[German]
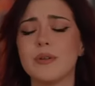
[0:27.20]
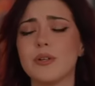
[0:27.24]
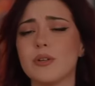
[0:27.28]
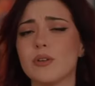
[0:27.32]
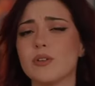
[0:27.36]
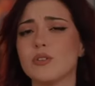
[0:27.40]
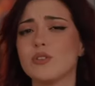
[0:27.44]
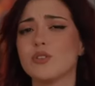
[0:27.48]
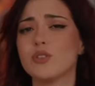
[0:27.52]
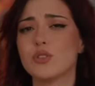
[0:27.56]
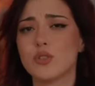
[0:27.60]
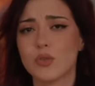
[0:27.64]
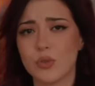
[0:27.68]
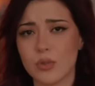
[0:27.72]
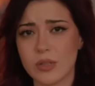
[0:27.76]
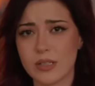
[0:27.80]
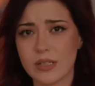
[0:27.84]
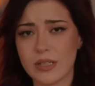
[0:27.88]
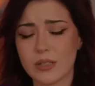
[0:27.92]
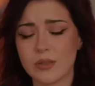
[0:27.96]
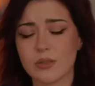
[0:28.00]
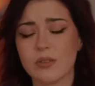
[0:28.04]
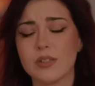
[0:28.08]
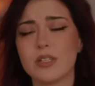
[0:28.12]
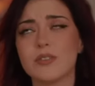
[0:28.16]
mich auch
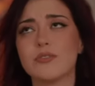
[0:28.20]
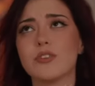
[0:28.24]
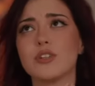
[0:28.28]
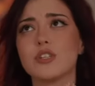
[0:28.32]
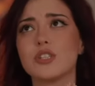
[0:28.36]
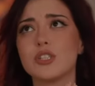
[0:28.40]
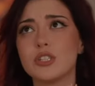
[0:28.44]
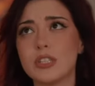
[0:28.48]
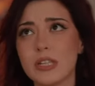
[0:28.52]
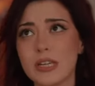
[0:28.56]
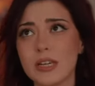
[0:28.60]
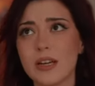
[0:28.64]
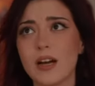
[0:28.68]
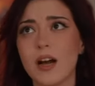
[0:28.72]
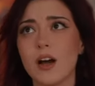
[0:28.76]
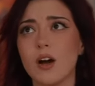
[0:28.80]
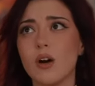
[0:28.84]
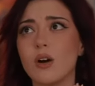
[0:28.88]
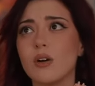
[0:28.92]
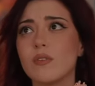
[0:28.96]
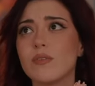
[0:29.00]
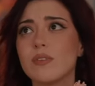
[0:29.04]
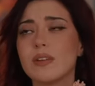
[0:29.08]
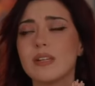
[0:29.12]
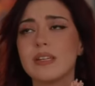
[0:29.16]
entschuldigt und ich verstehe
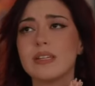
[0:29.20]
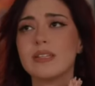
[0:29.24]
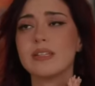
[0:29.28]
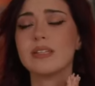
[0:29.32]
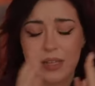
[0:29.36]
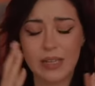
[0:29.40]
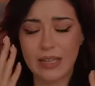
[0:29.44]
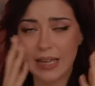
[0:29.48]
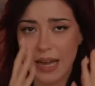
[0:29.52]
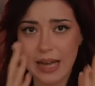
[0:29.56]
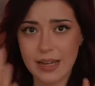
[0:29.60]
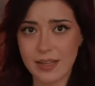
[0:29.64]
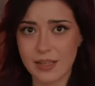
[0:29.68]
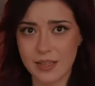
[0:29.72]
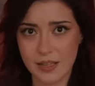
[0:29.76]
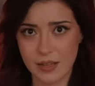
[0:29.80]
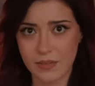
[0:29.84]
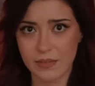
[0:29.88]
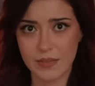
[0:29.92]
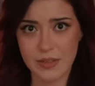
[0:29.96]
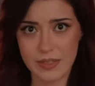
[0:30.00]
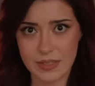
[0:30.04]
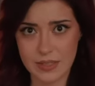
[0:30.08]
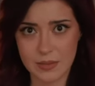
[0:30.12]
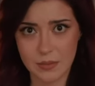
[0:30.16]
auch, wenn ich kacke
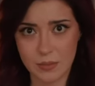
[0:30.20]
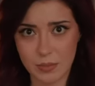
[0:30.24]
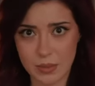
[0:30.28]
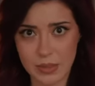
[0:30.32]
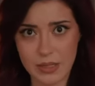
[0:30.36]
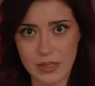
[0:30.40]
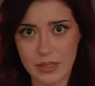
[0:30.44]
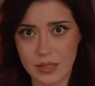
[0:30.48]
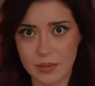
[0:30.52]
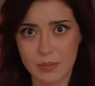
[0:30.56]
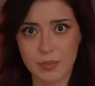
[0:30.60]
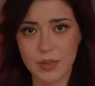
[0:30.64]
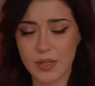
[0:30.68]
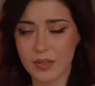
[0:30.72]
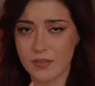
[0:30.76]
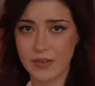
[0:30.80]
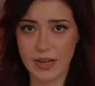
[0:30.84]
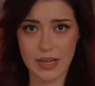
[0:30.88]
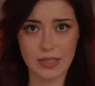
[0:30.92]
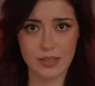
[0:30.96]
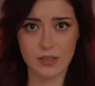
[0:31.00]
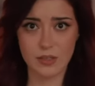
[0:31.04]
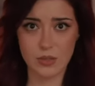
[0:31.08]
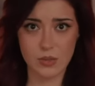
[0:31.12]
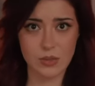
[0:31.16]
gewesen bin in
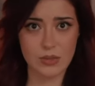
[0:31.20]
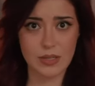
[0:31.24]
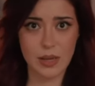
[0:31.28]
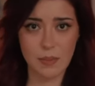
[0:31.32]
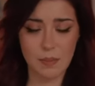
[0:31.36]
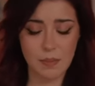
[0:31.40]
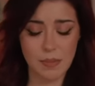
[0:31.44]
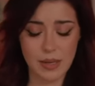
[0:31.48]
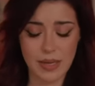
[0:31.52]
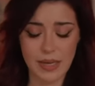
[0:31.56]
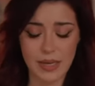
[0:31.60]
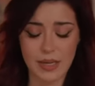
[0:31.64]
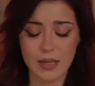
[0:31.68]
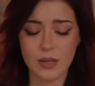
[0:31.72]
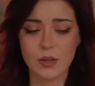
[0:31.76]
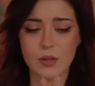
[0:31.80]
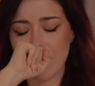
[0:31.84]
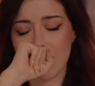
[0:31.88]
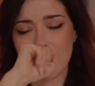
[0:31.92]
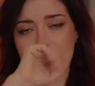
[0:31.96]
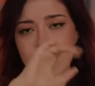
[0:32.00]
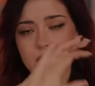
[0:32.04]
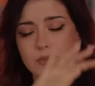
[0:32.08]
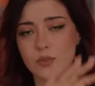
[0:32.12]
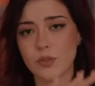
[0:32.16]
privaten Zusammenhängen.
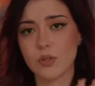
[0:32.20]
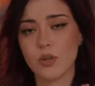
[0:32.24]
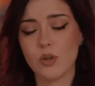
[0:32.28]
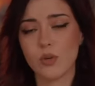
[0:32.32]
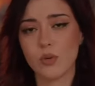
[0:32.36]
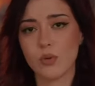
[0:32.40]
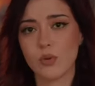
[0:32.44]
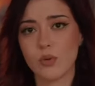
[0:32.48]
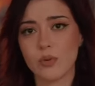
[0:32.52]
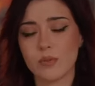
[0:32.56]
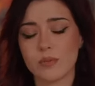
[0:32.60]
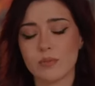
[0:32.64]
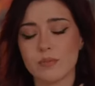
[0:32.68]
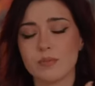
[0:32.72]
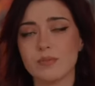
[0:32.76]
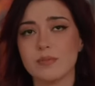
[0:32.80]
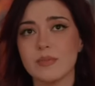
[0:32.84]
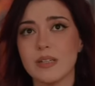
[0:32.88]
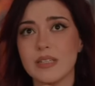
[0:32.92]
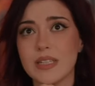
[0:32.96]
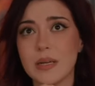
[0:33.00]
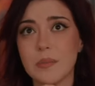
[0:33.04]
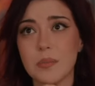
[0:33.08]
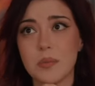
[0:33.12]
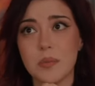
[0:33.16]
Aber jetzt wird gelogen.
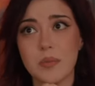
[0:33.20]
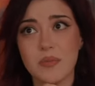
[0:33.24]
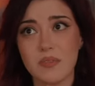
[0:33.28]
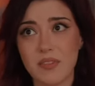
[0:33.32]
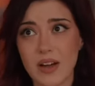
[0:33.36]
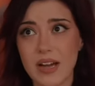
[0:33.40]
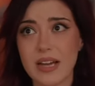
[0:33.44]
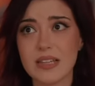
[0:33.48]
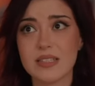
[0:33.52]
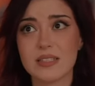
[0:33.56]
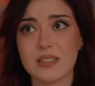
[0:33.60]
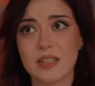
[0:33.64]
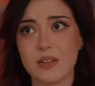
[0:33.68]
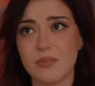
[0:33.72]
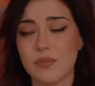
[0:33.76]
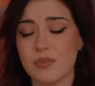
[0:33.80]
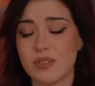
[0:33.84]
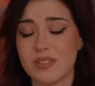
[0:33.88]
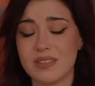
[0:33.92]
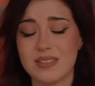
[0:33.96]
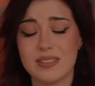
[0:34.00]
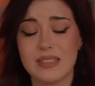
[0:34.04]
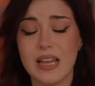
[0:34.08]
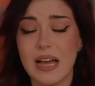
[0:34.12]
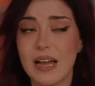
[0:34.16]
Ich habe Beweise dafür,
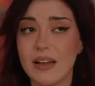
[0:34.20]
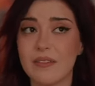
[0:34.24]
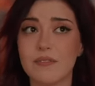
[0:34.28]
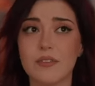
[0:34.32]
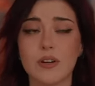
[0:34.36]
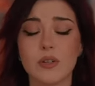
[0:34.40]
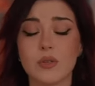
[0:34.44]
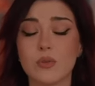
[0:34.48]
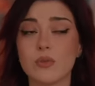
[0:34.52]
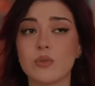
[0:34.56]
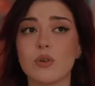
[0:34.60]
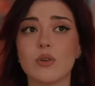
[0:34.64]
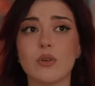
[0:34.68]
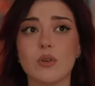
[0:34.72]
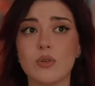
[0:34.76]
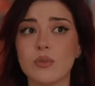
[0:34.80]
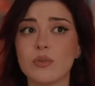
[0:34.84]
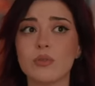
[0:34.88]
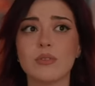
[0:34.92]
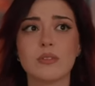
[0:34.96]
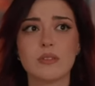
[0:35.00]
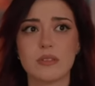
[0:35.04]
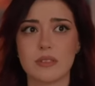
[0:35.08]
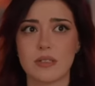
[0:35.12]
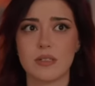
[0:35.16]
dass es einfach nur noch
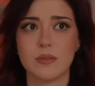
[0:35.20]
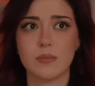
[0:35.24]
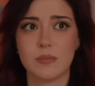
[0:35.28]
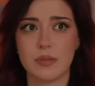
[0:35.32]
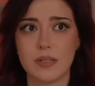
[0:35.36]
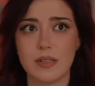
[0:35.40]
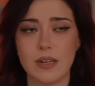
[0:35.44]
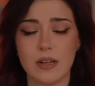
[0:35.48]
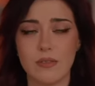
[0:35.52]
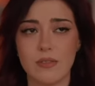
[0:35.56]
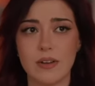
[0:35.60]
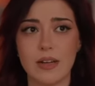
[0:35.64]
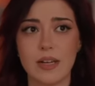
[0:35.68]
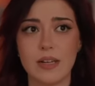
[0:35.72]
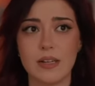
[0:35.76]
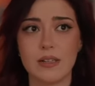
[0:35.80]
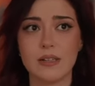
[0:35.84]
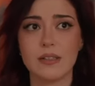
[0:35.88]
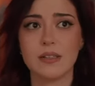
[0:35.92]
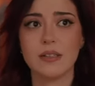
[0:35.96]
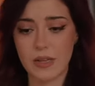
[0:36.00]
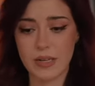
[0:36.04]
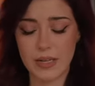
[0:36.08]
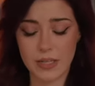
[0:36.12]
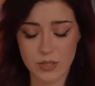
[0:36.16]
Lügen sind mittlerweile.
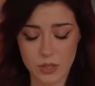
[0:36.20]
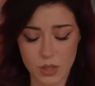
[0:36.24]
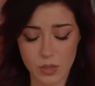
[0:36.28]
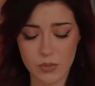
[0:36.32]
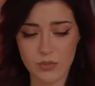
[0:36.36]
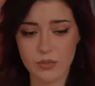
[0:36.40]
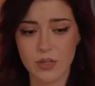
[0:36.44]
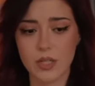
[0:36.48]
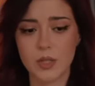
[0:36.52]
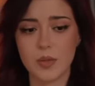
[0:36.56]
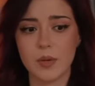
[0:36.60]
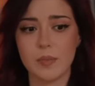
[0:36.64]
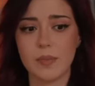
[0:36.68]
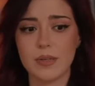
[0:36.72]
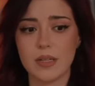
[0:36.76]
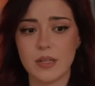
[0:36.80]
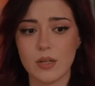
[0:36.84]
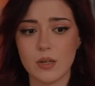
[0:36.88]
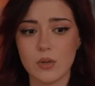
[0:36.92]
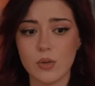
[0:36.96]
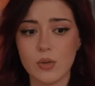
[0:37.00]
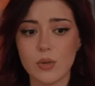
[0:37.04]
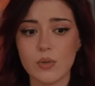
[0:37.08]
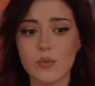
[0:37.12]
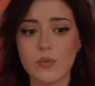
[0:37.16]
Wenn jetzt öffentlich über mich
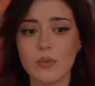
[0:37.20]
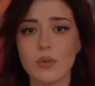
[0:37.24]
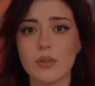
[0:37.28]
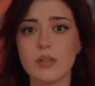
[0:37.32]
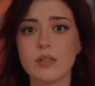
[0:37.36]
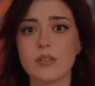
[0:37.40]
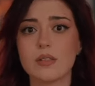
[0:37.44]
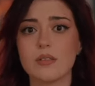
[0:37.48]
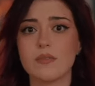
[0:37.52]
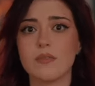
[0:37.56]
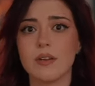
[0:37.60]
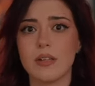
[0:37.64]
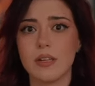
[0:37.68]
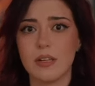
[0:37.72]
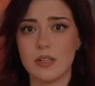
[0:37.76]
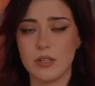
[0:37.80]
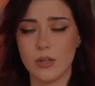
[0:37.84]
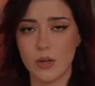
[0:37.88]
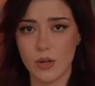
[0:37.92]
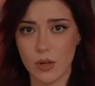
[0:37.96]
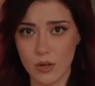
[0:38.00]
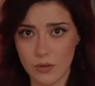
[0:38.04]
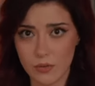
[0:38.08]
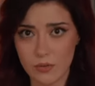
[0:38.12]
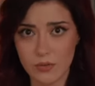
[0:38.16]
gelogen wird, werde ich
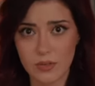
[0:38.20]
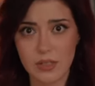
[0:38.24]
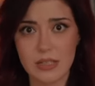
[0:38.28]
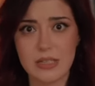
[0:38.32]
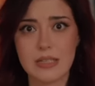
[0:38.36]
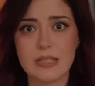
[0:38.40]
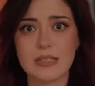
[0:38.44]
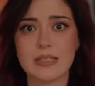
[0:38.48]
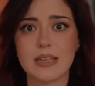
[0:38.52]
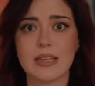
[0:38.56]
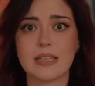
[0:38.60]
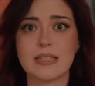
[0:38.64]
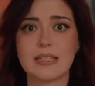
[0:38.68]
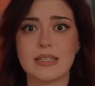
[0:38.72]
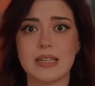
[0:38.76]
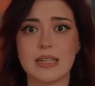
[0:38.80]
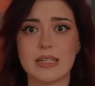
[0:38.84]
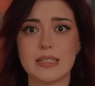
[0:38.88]
öffentlich das Ganze